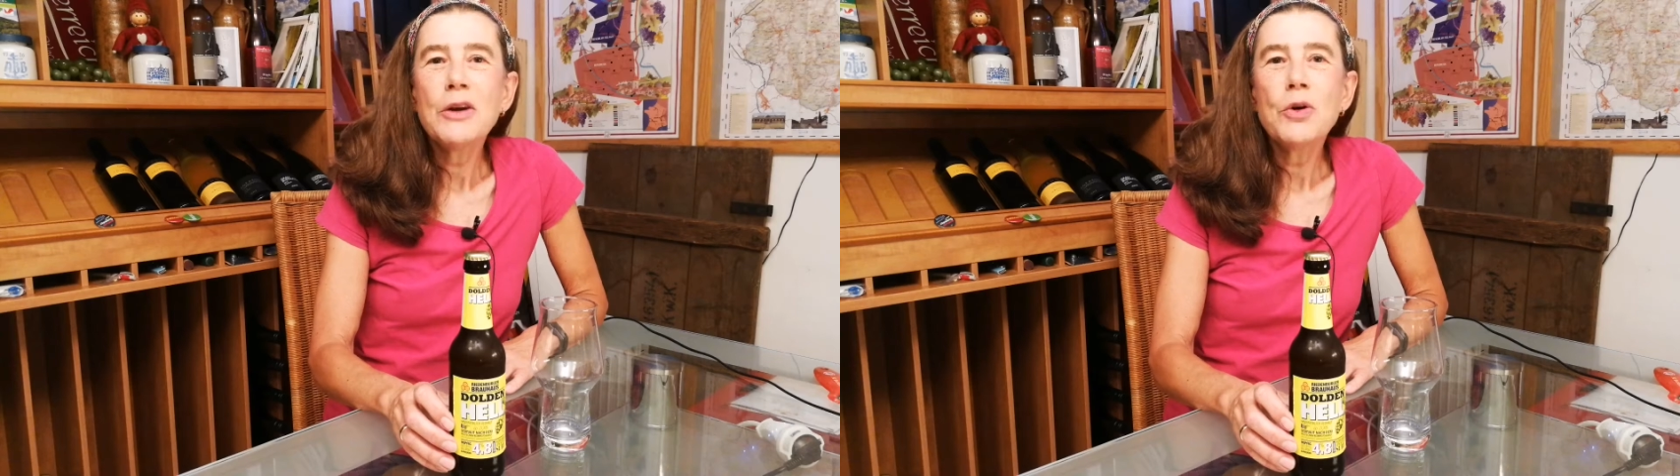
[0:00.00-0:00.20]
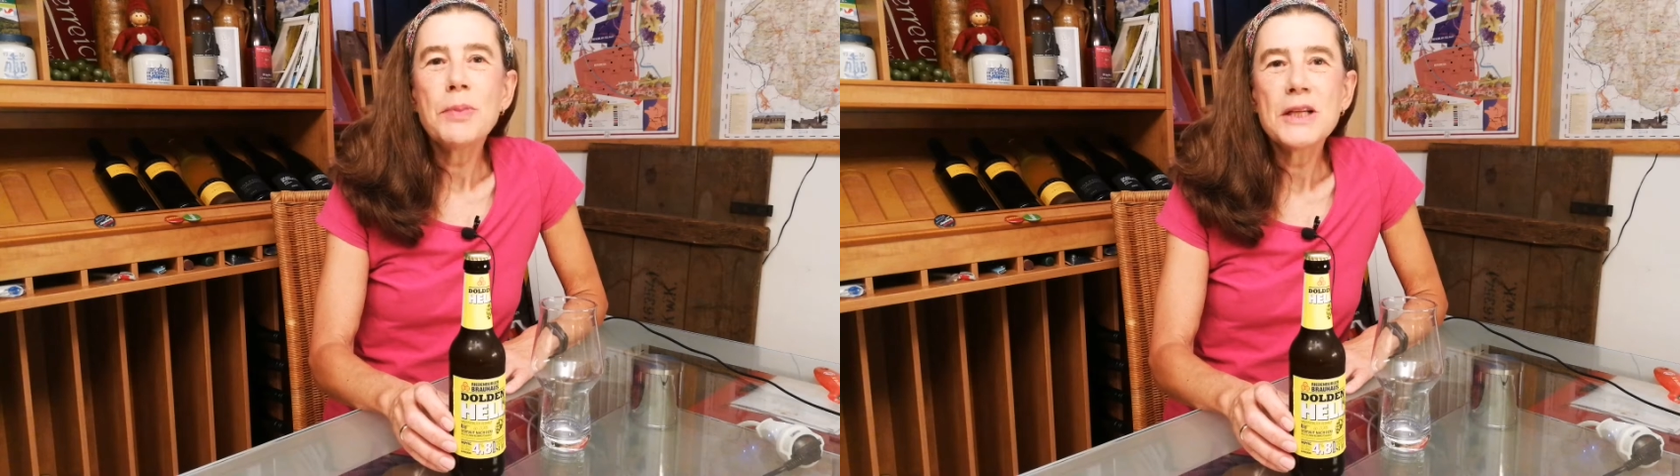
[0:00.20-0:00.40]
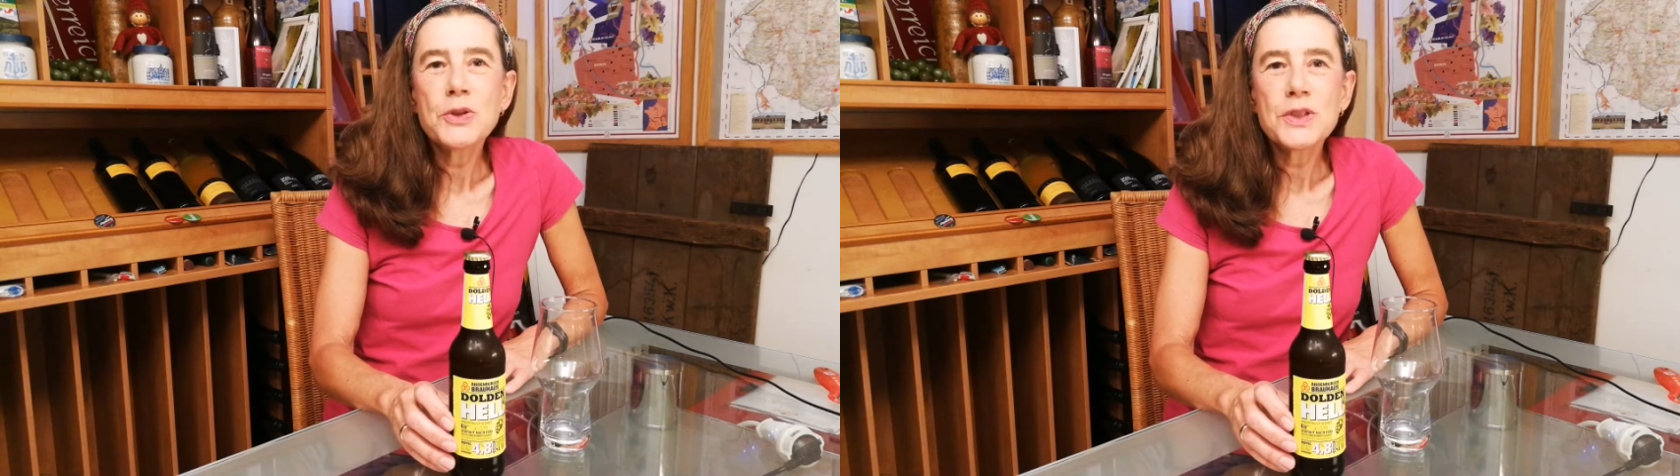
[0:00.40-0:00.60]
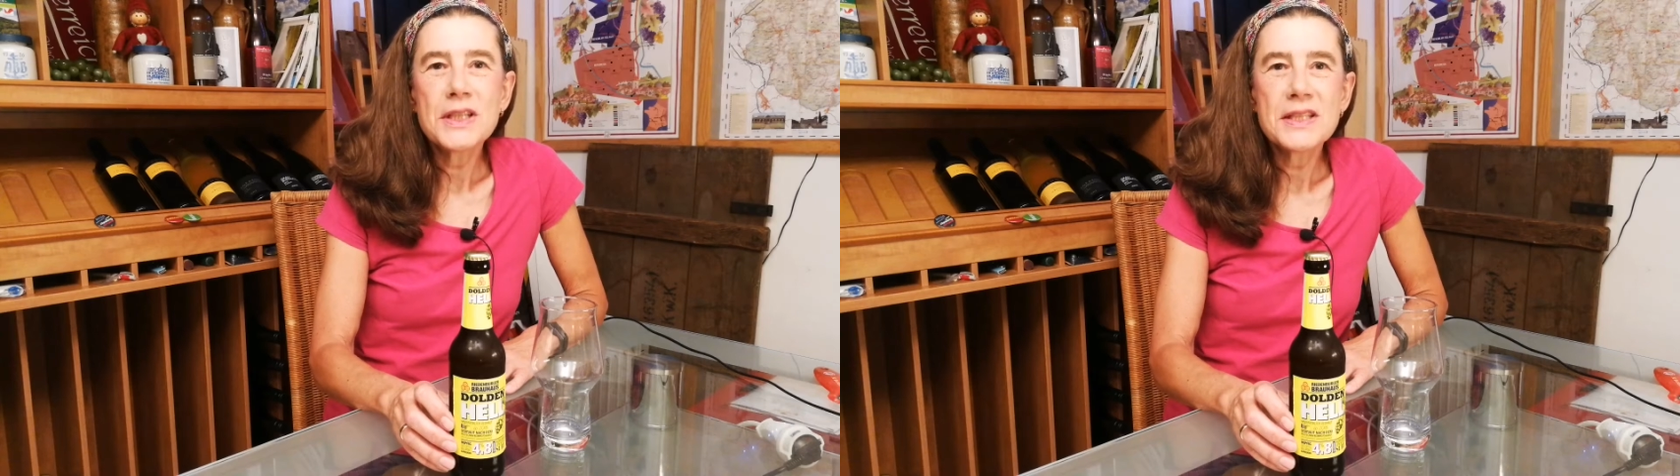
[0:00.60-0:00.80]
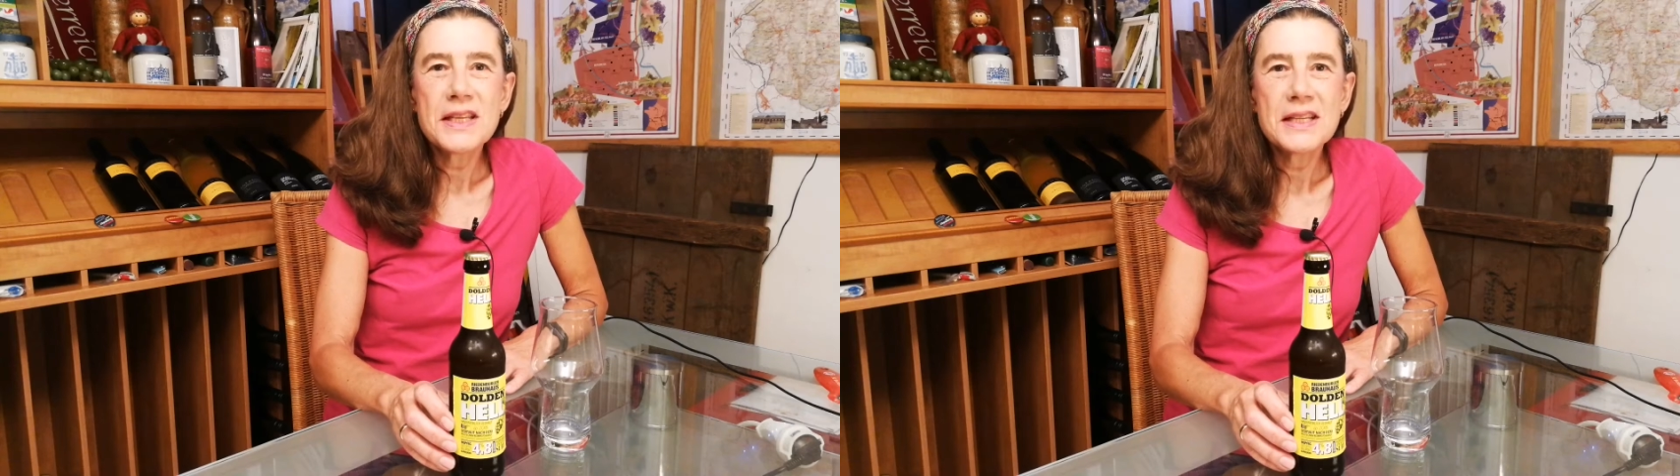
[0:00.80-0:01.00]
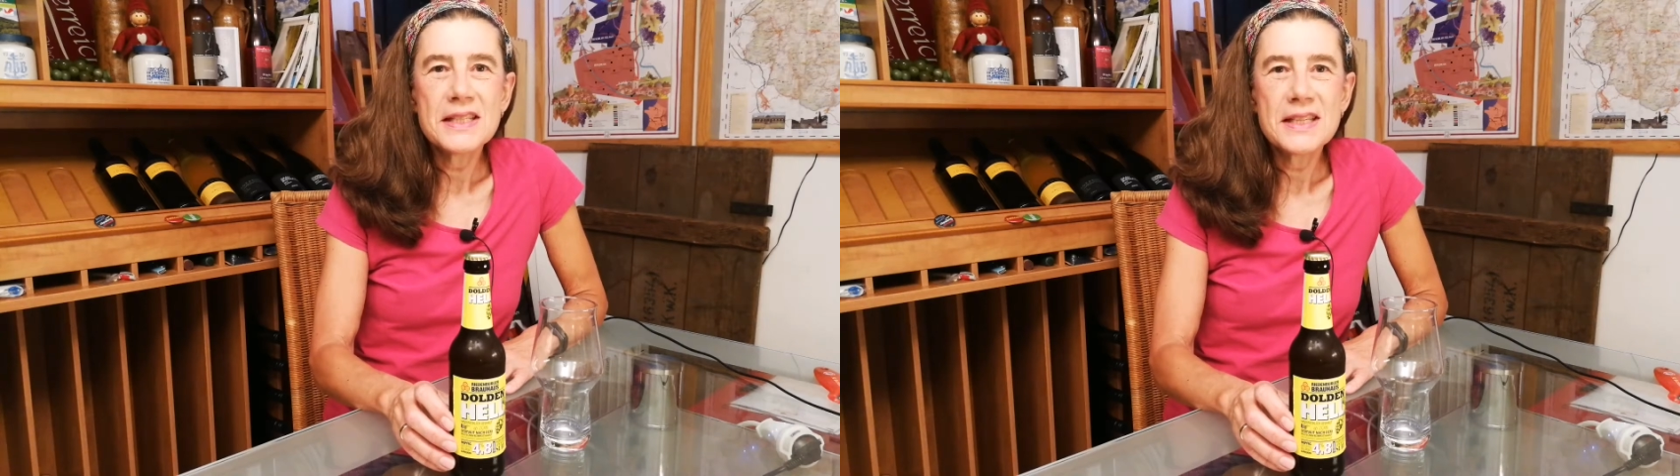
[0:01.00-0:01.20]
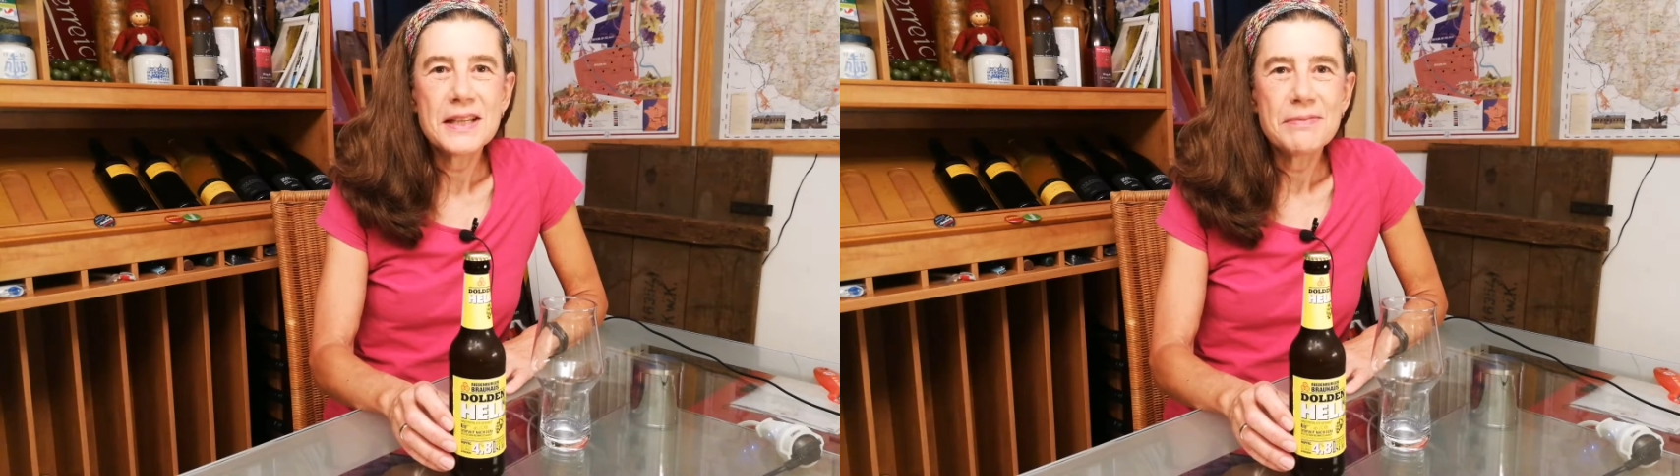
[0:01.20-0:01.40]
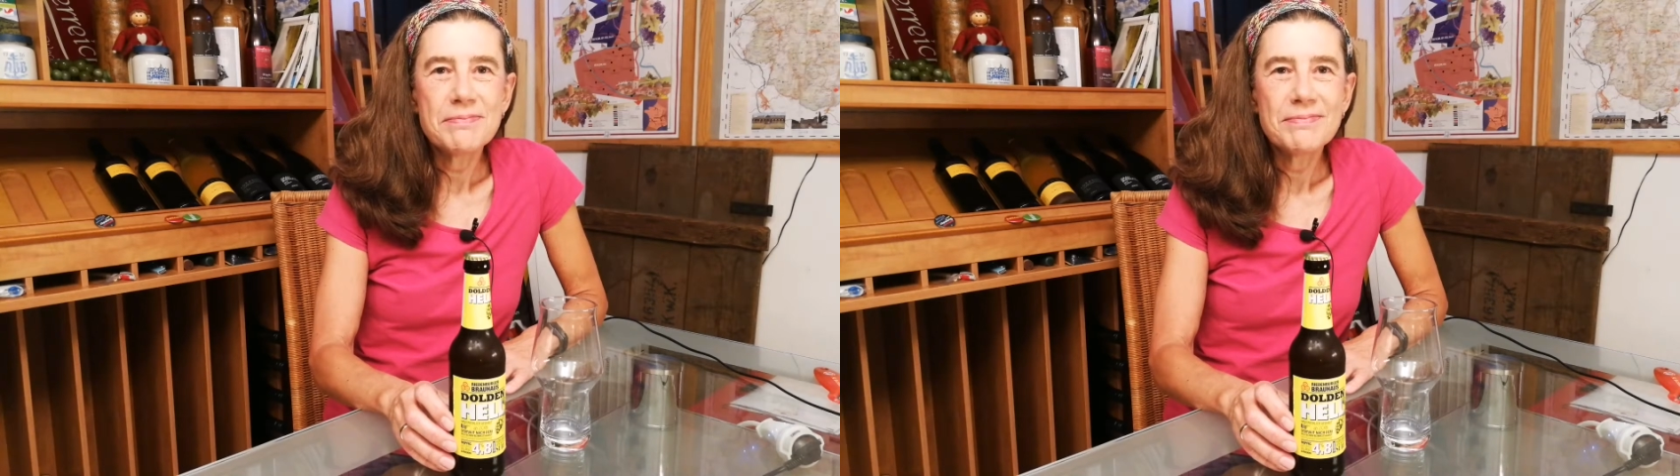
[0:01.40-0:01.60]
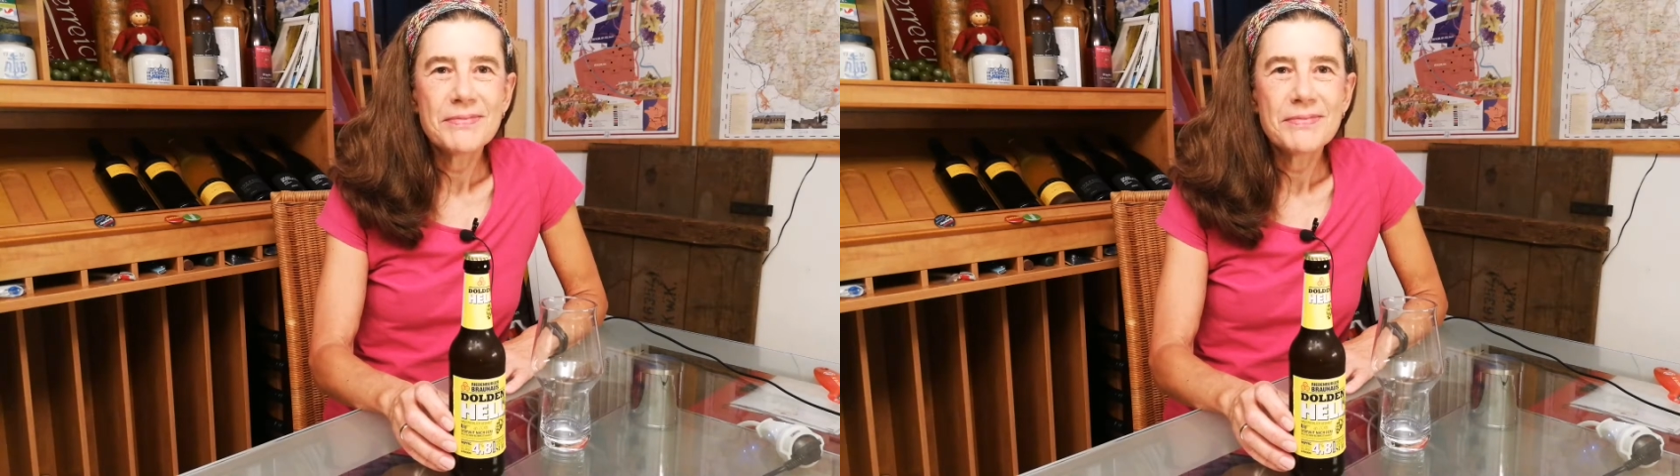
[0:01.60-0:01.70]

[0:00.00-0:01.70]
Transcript: Hallo bei Tutti Essenzi.